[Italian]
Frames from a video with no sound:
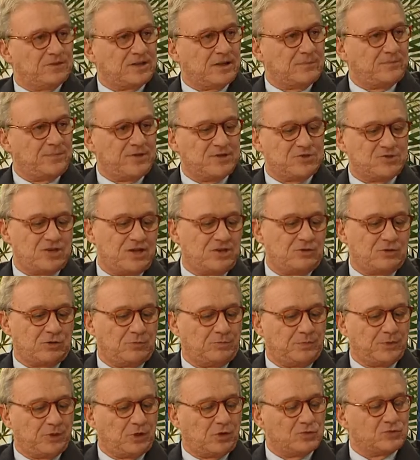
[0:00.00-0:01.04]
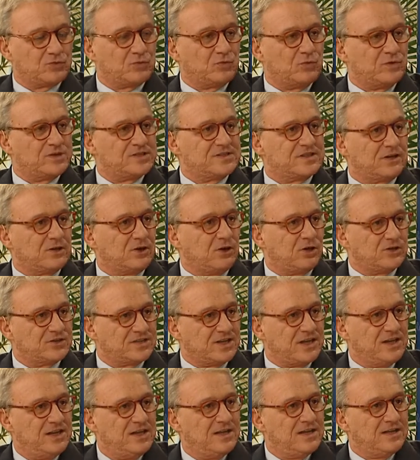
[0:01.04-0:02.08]
il 3%, però su questa
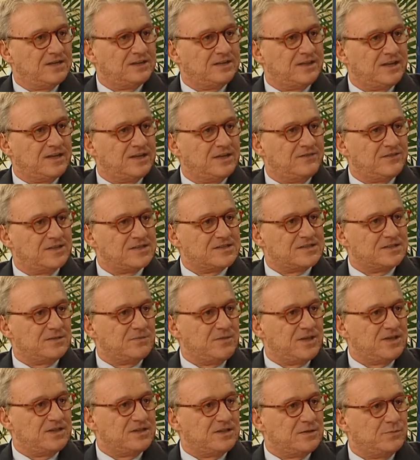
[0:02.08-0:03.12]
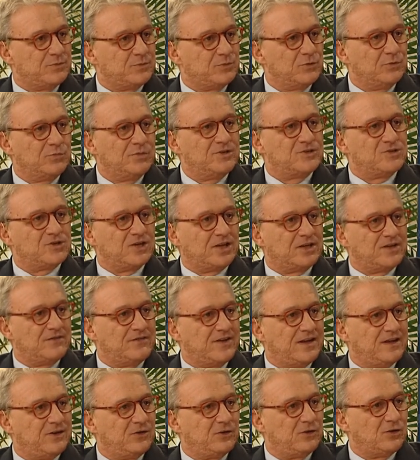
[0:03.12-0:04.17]
cosa degli investimenti pubblici a
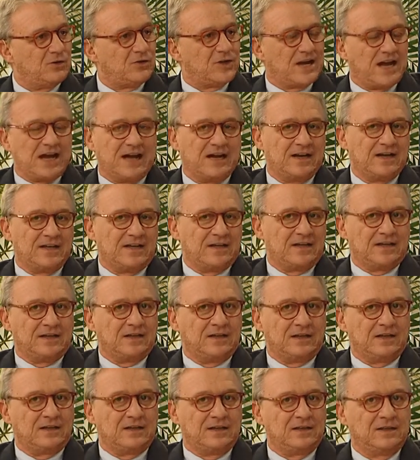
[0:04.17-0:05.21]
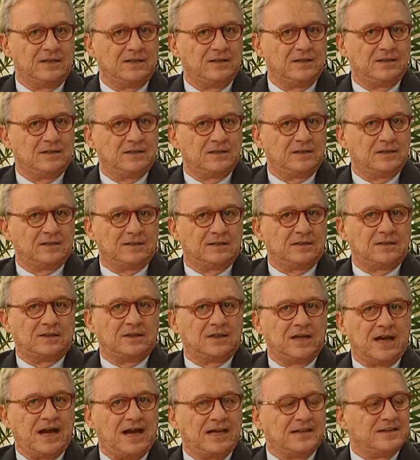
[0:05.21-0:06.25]
livello locale
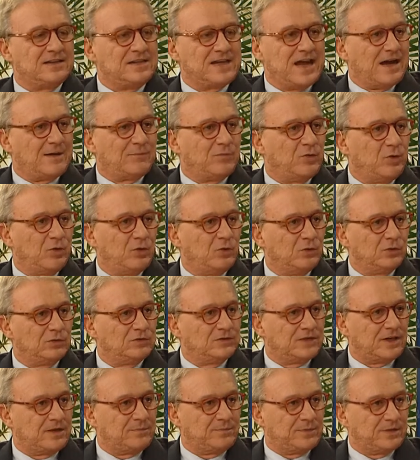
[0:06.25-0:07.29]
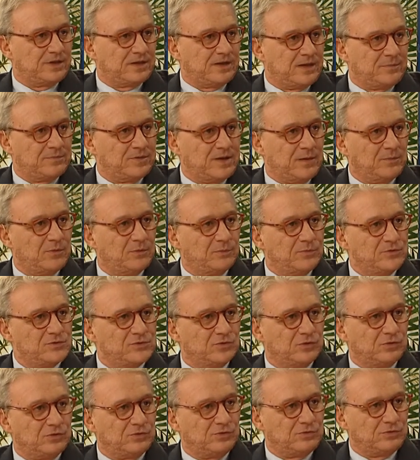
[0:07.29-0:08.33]
eh, andiamo oltre perché abbiamo
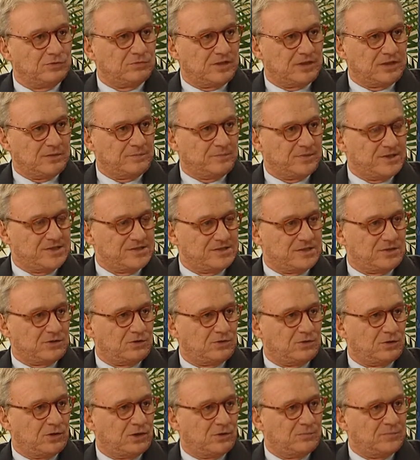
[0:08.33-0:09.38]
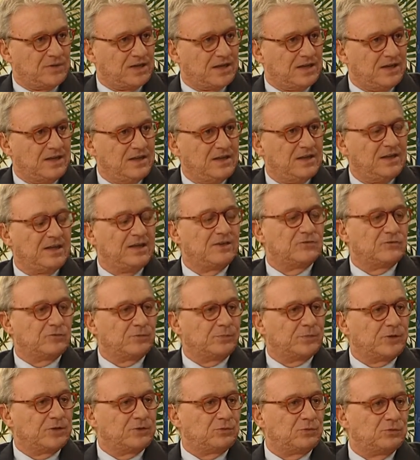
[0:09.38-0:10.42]
bisogno di una ripresa economica e
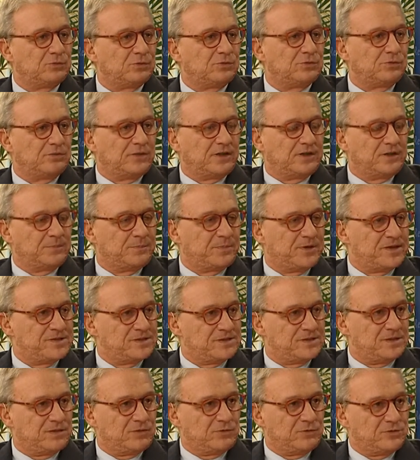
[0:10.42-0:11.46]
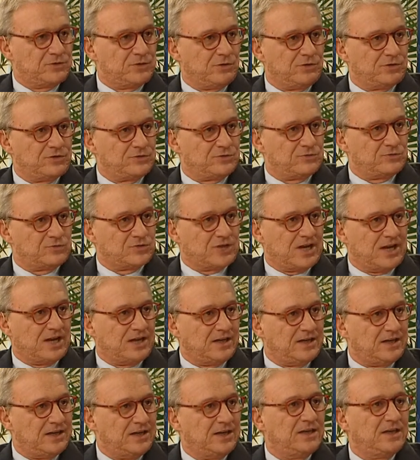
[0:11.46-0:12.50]
soprattutto di una ripresa di coesione
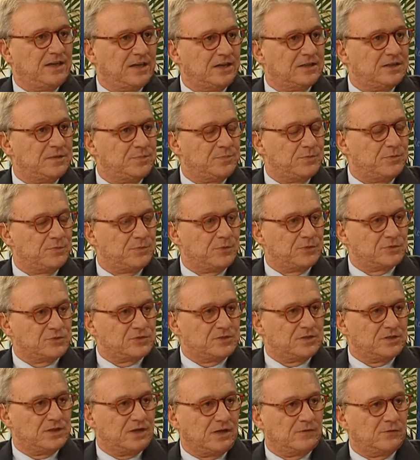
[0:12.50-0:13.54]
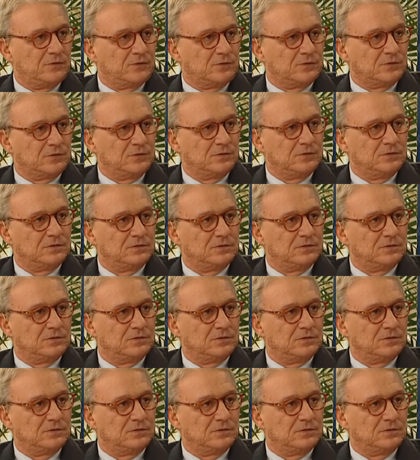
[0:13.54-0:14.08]
sociale e di più posti di lavoro.